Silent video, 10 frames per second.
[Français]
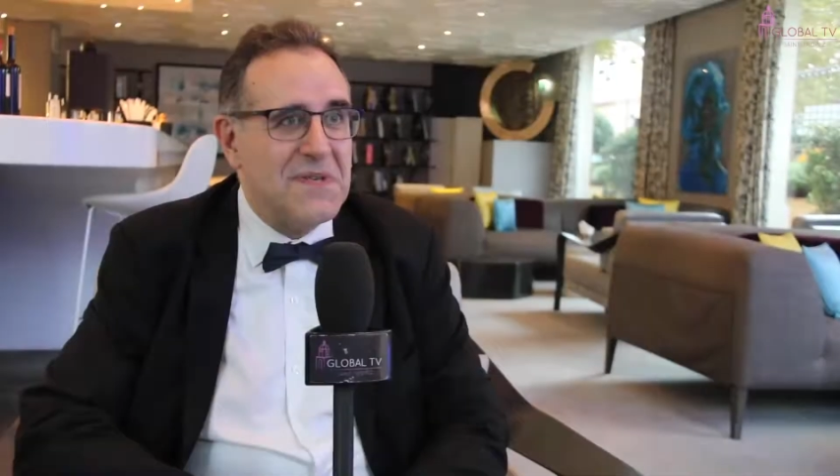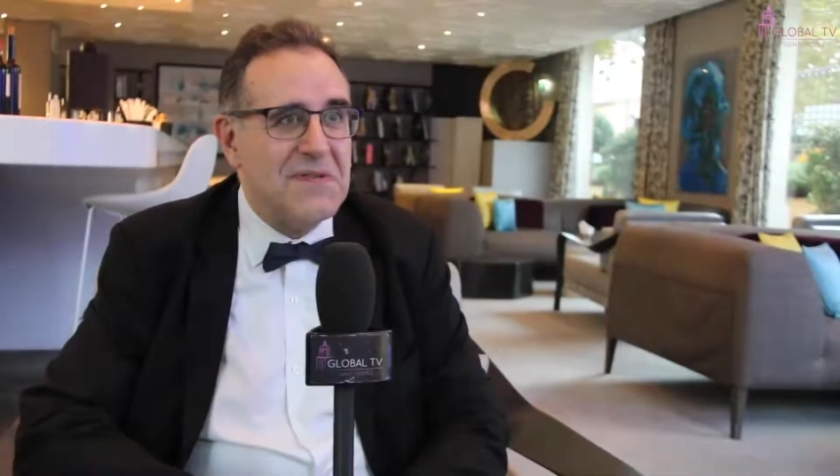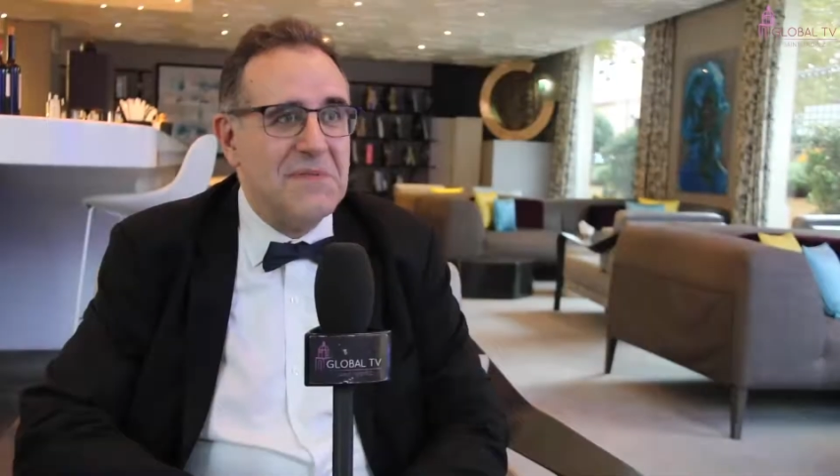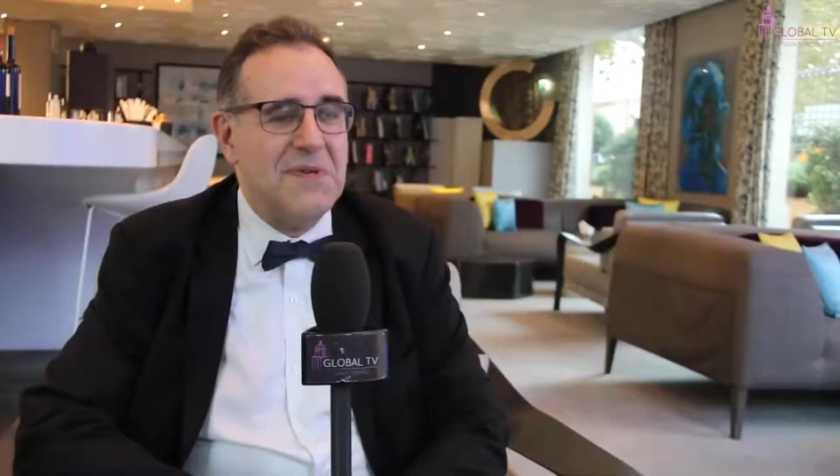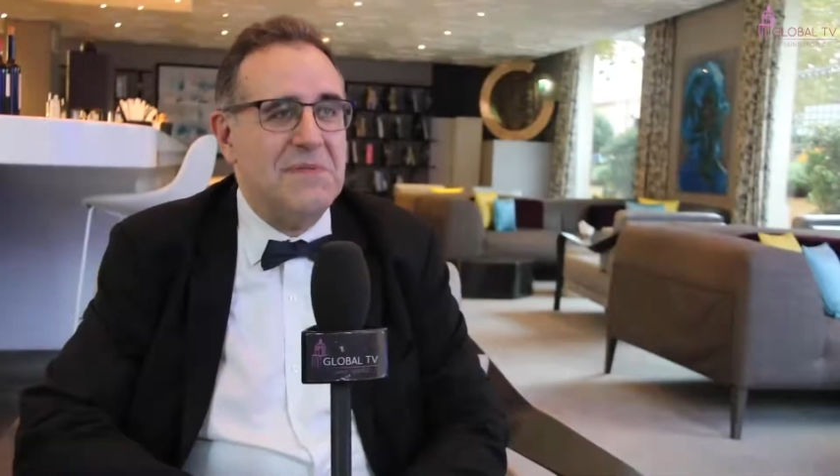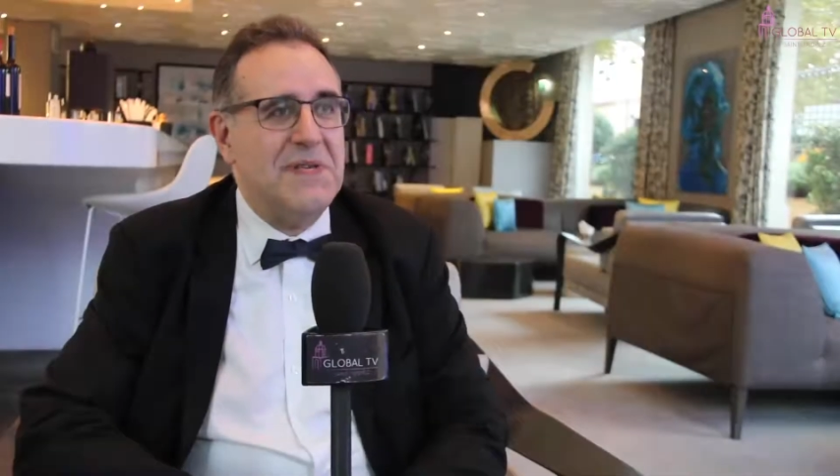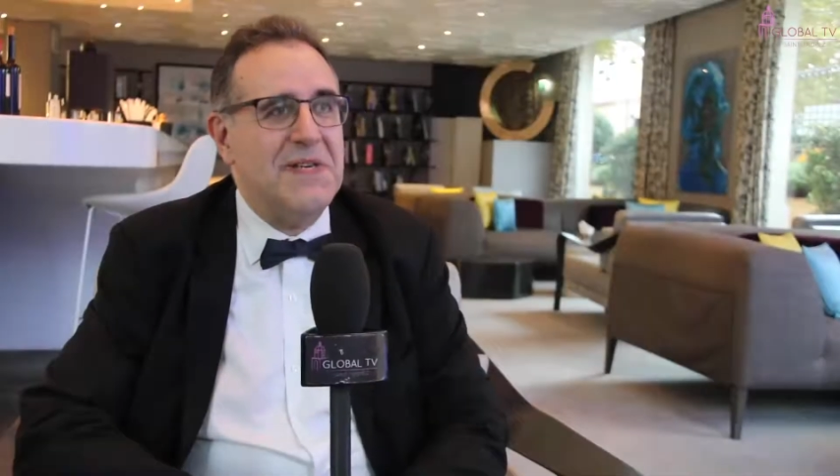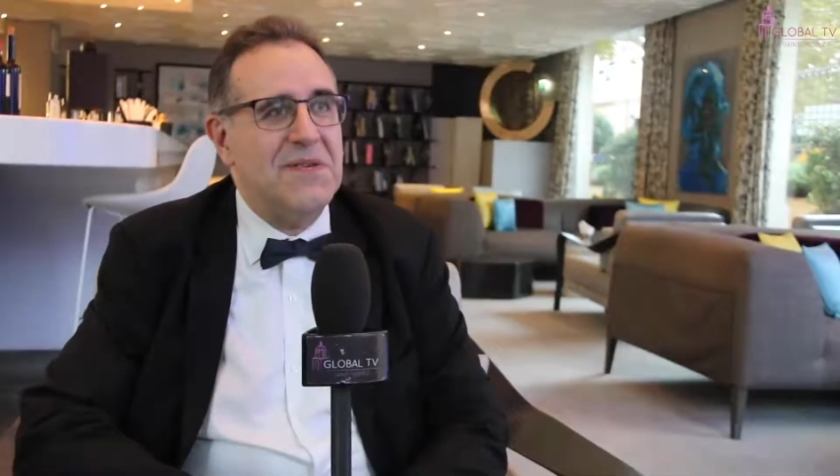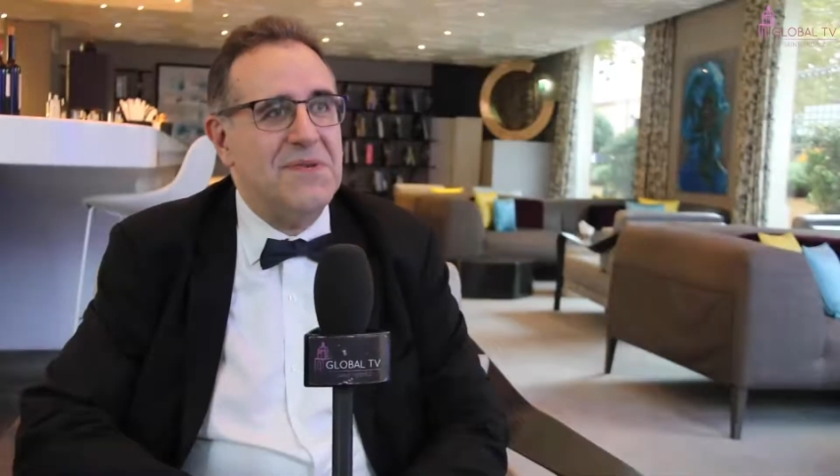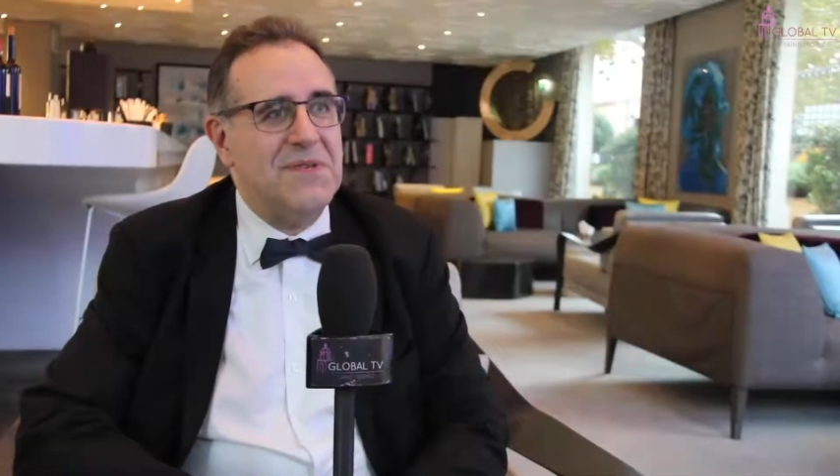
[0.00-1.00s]
en
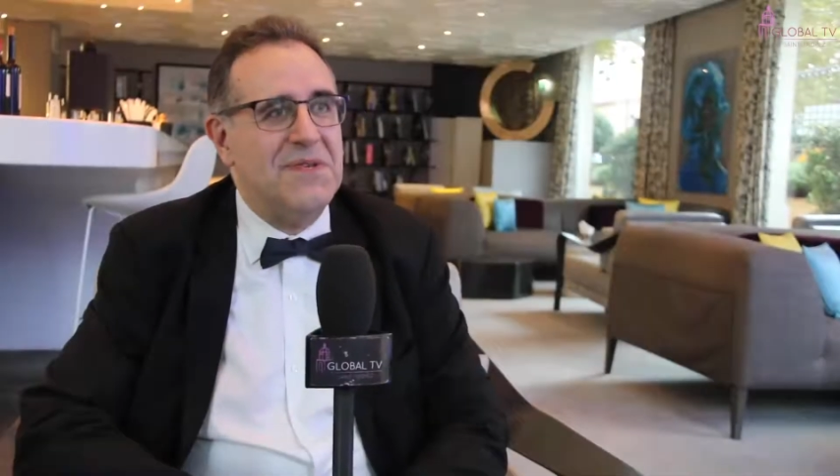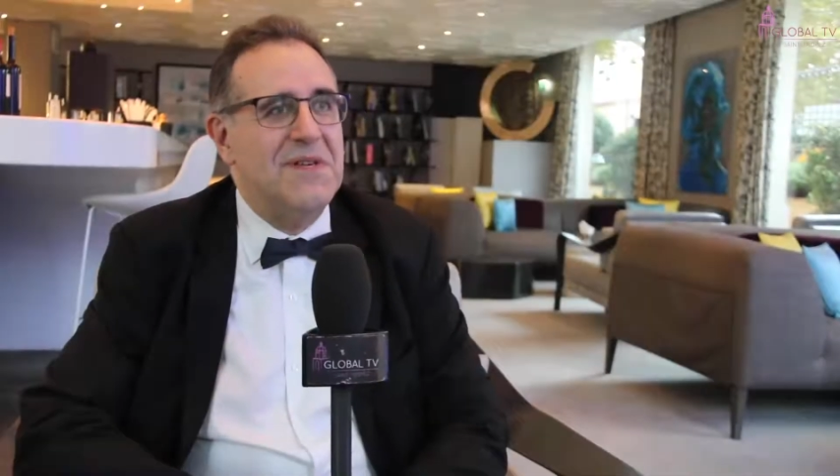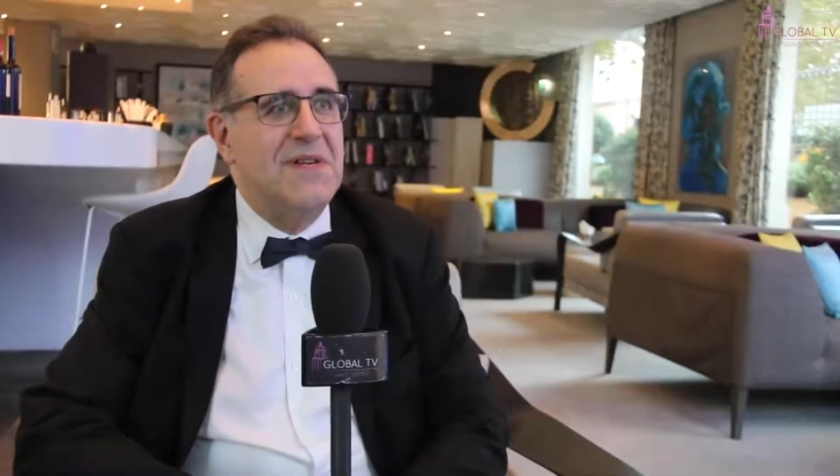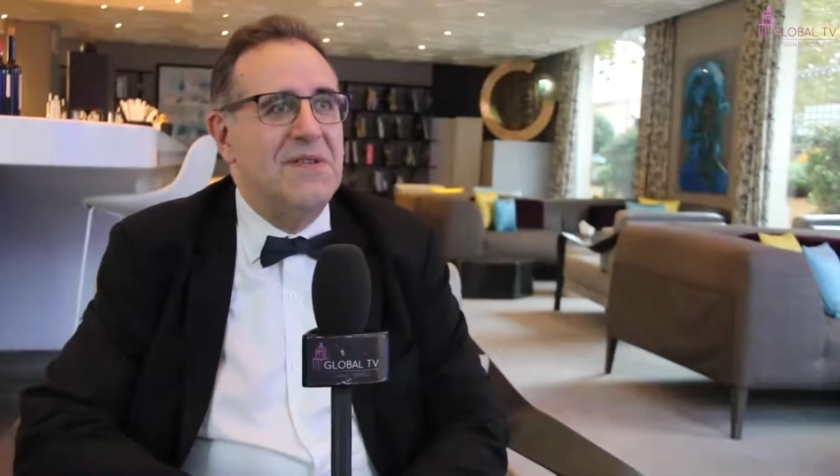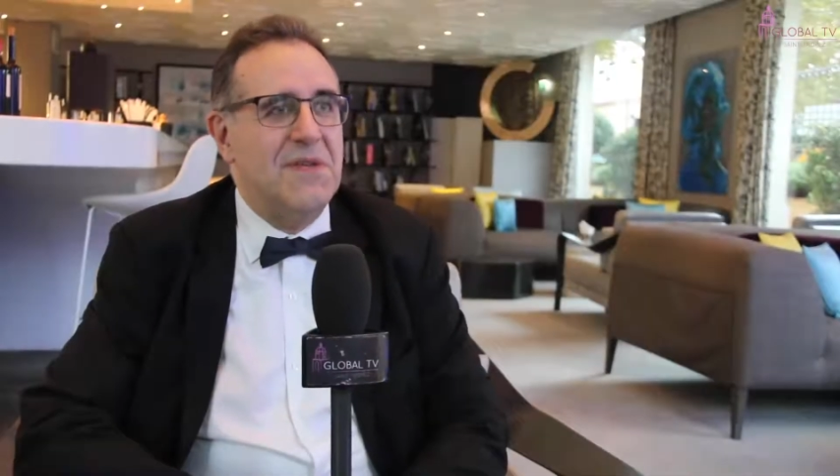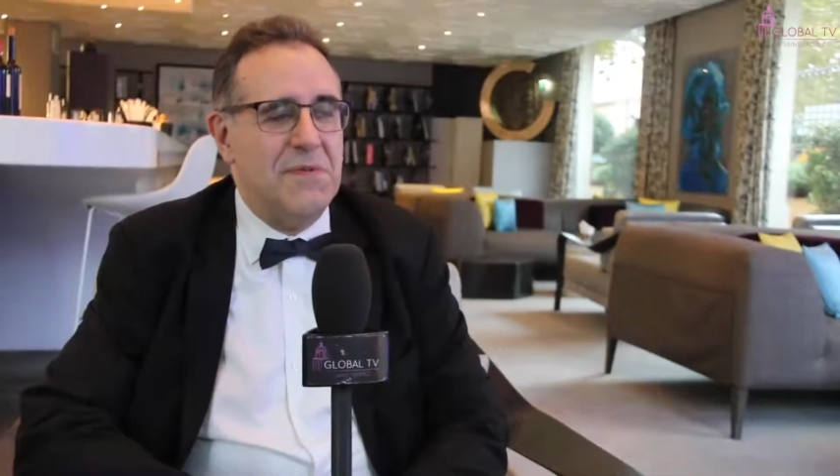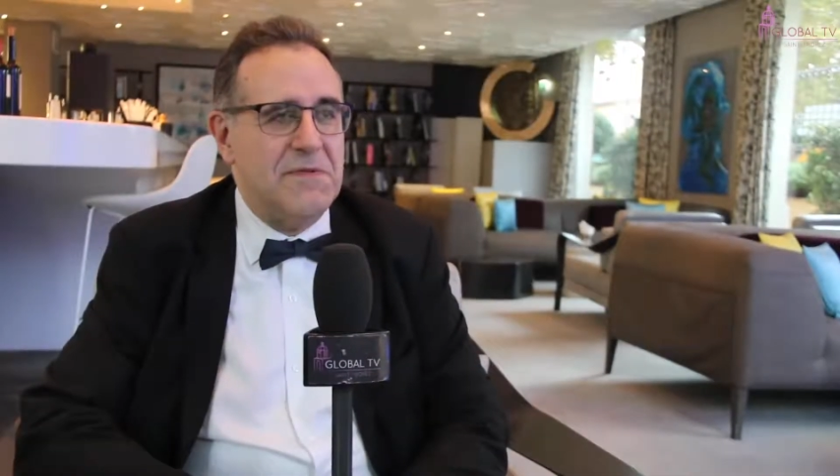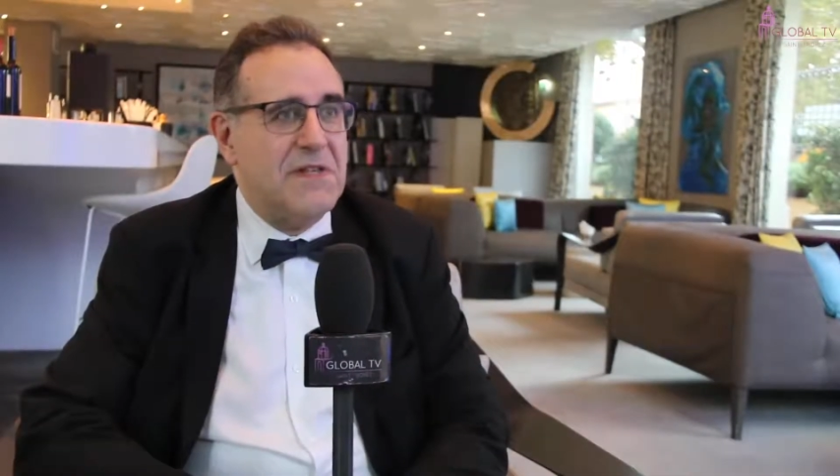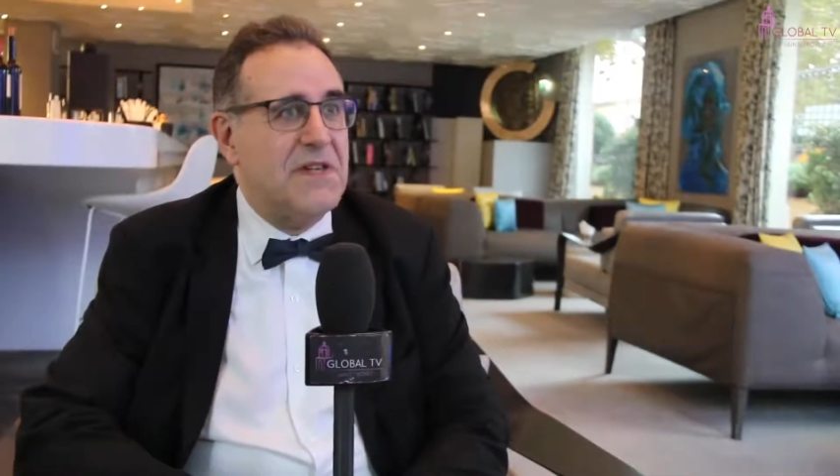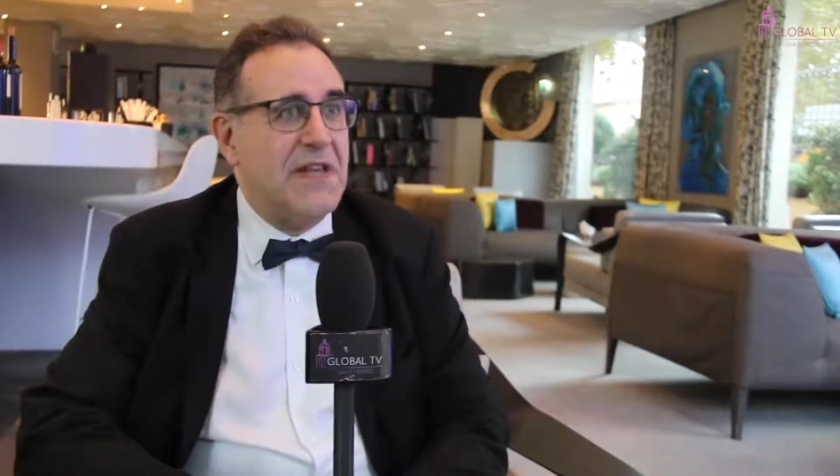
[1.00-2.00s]
avant-première de Top
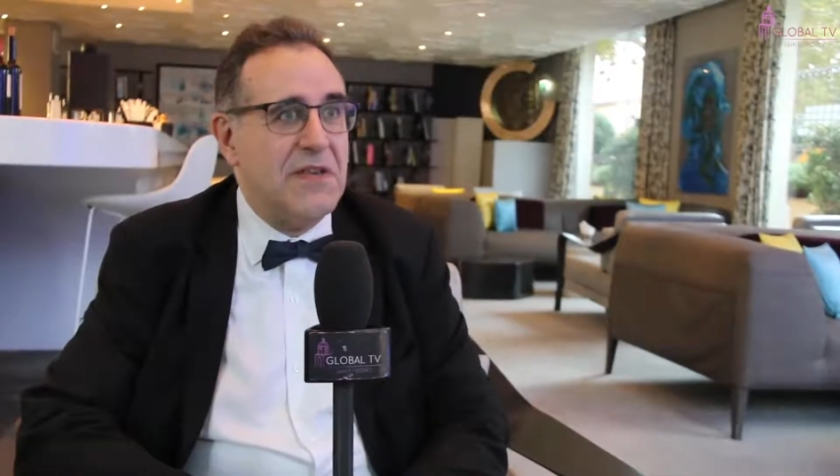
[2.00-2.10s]
of the